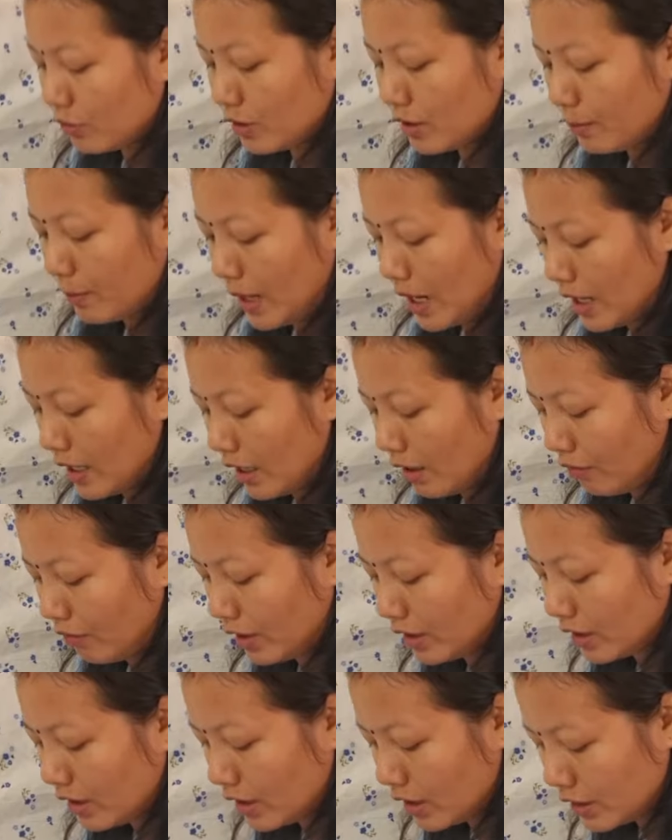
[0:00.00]
क्योंकि बाहर
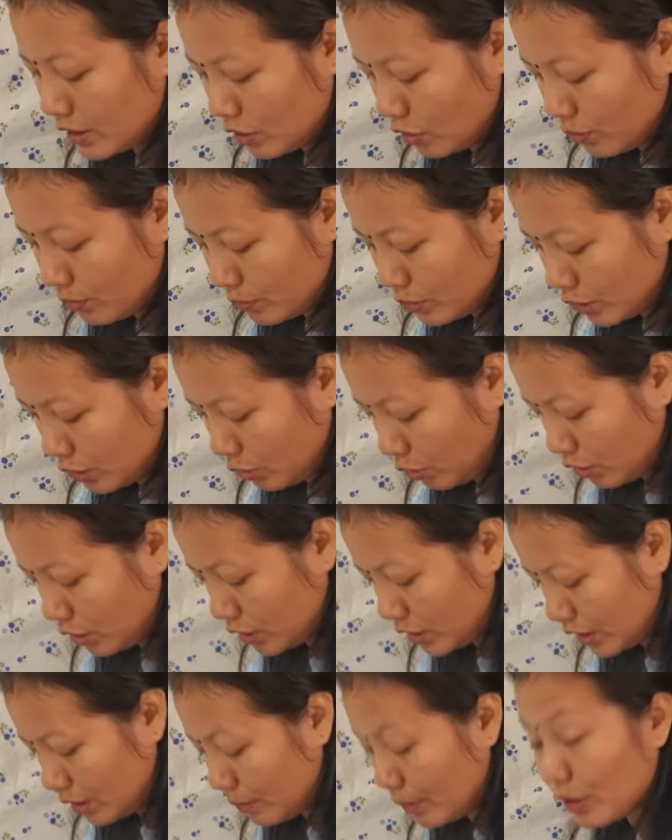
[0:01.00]
हवा दे रही थी और मुझे
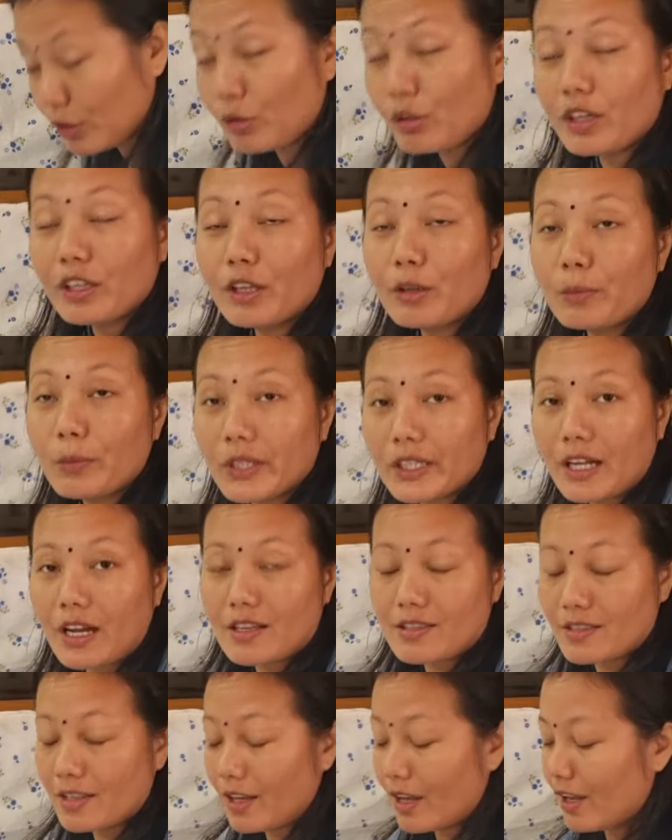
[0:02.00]
थोड़ी देर बाद थोड़ी देर बाद
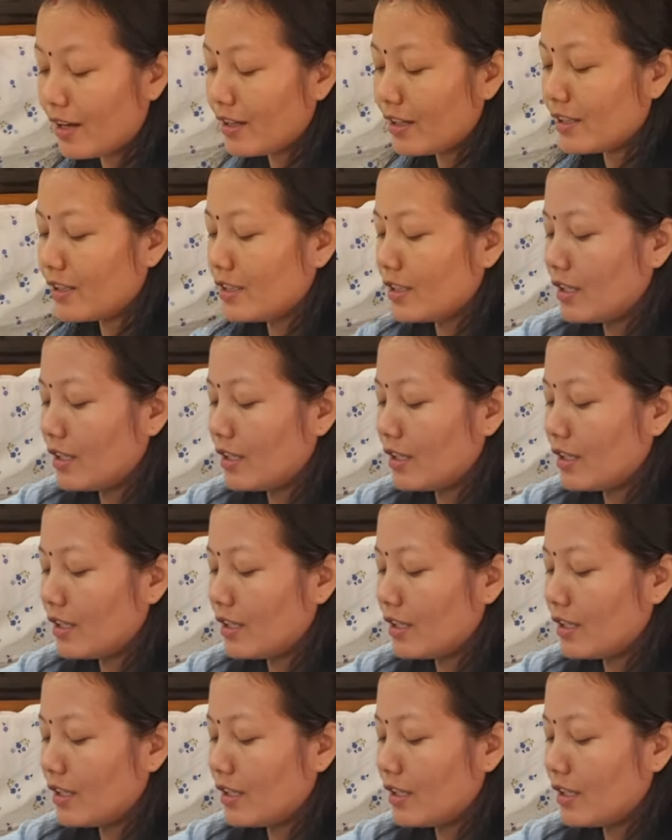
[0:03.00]
खांसी आ रही